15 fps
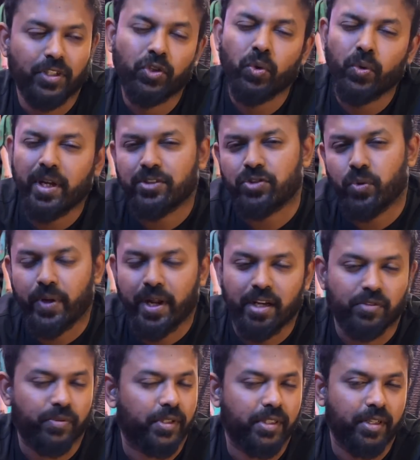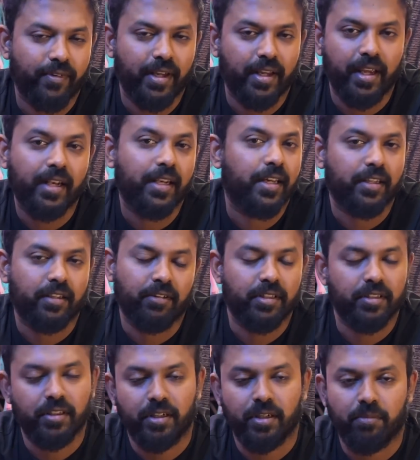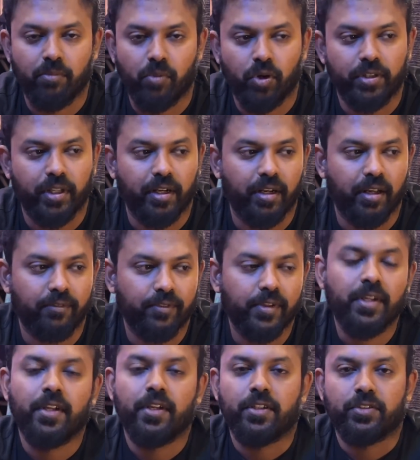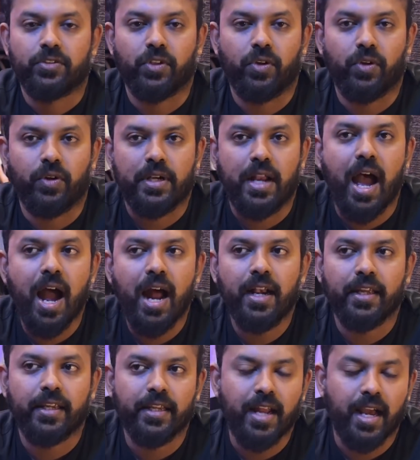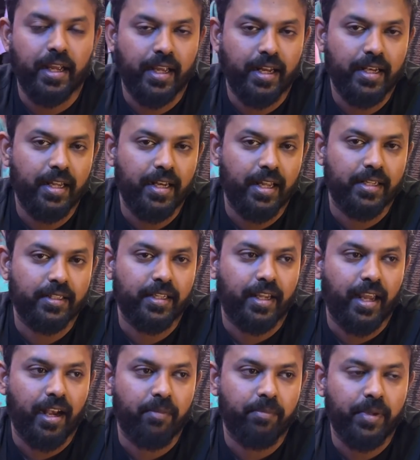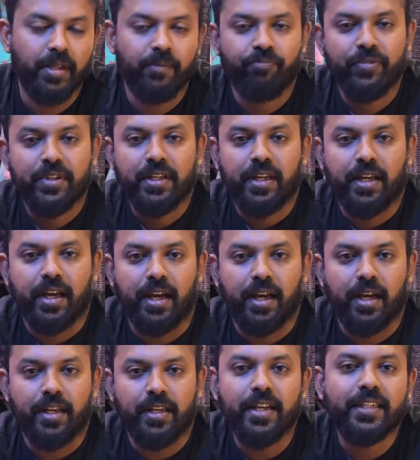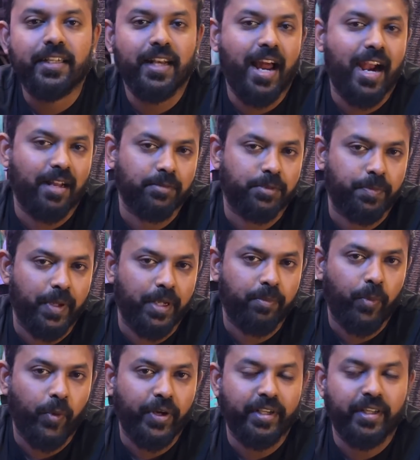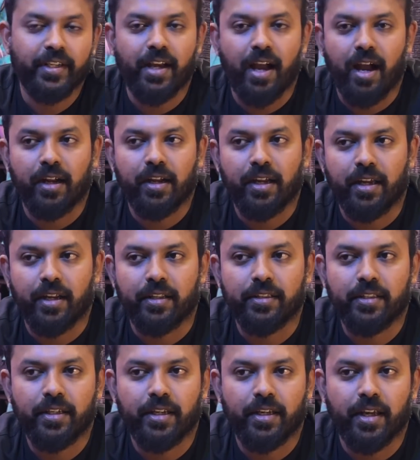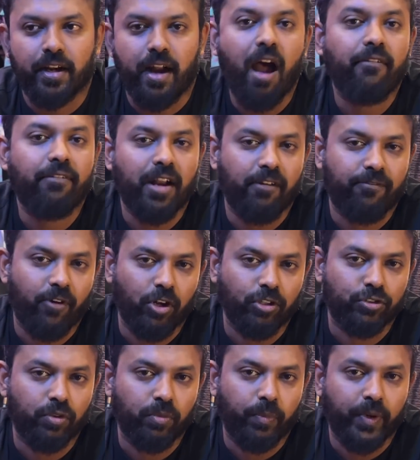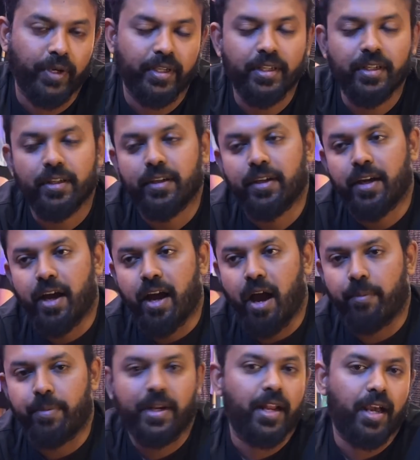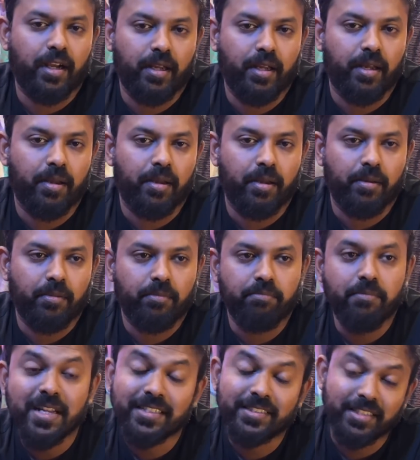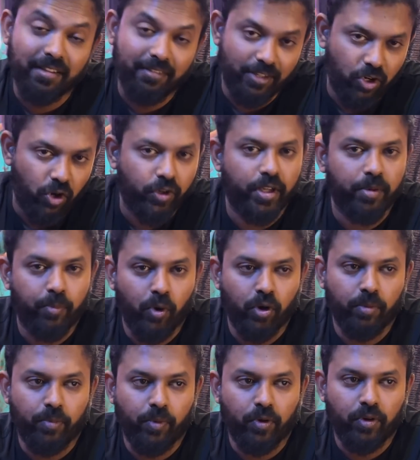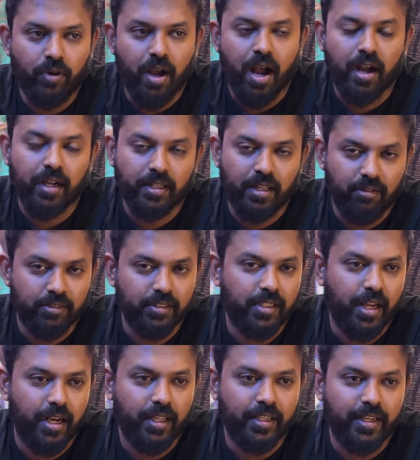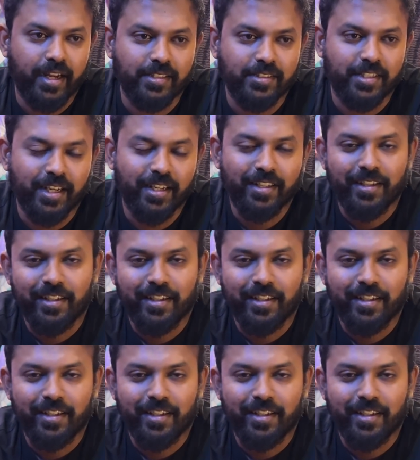டூ டேஸ் டூ நைட்ஸ் வந்து எல்லாக்கு வந்து மோதன் தான் ஸோ நாளைக்கு நாங்கள் எல்லையிலேருந்து கிளம்பி லிட்டில் ஆடம்ஸ் பீக் போயிட்டு அங்கேருந்து ராவணா ஃபால்ஸும் போயிட்டு அப்படியே நாங்கள் மிர்சவை நோக்கி போக போகிறோம் அங்கே தான் வந்து நாளைக்கு நைட் ஸ்டே